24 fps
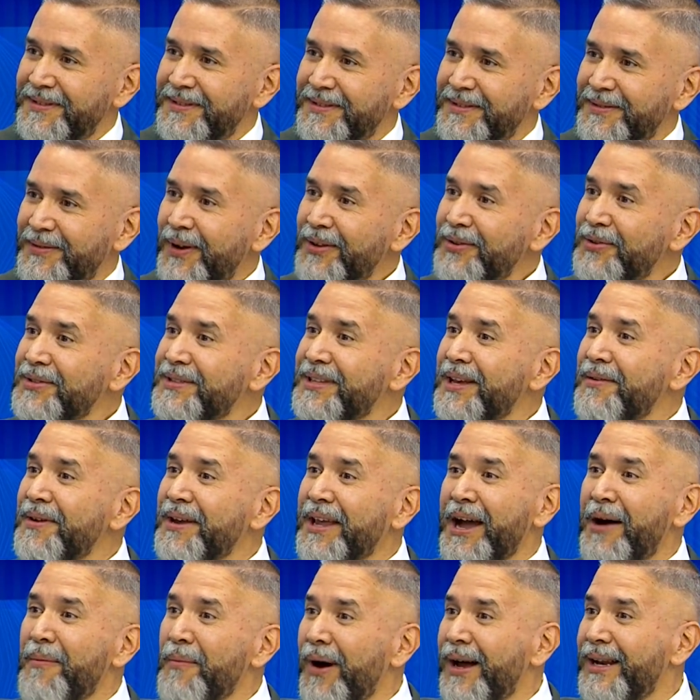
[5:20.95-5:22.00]
¿Cuántos saben
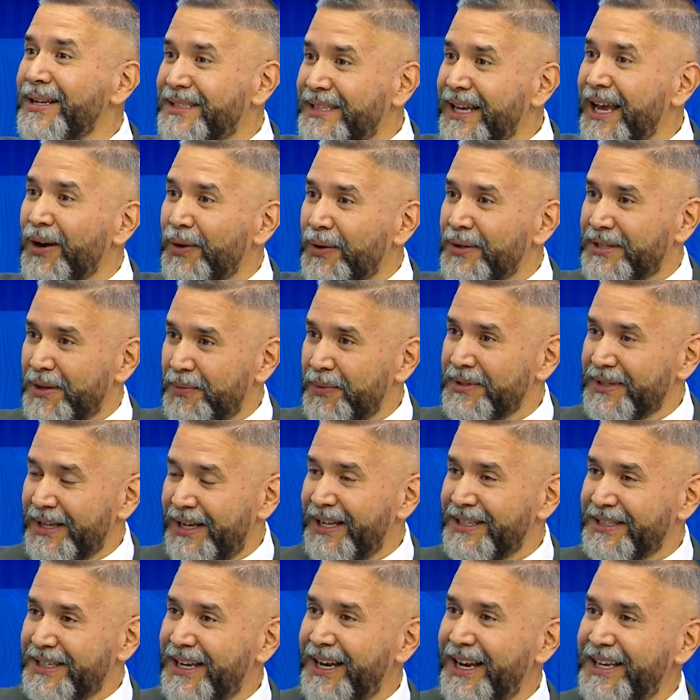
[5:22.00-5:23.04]
que vamos al cielo? Decimos en
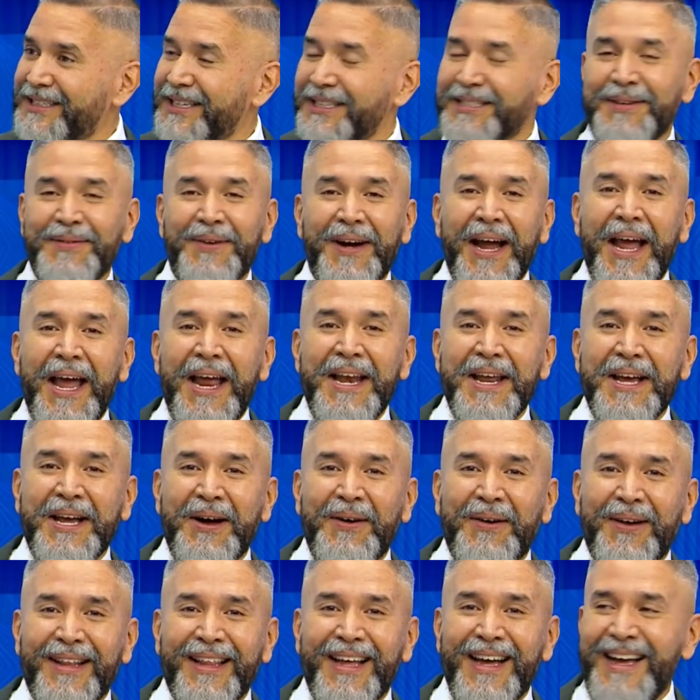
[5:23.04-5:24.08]
las iglesias evangélicas, que
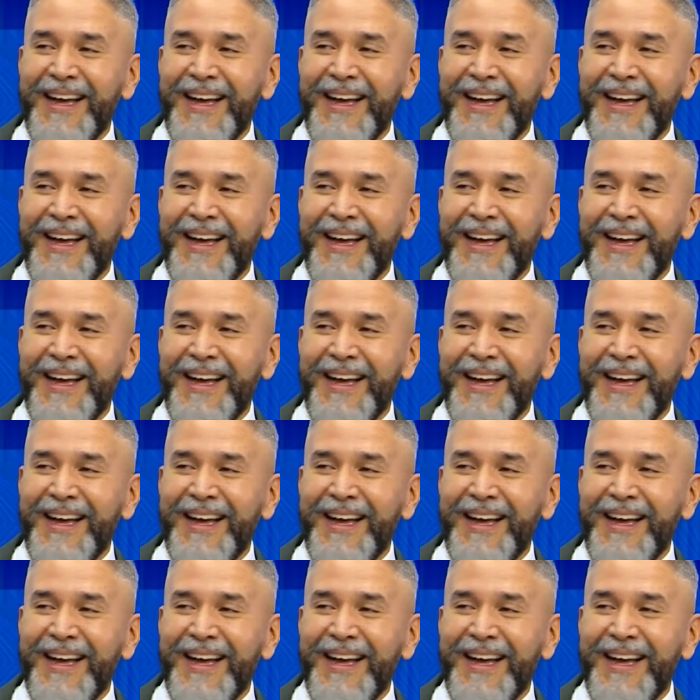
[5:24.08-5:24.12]
es el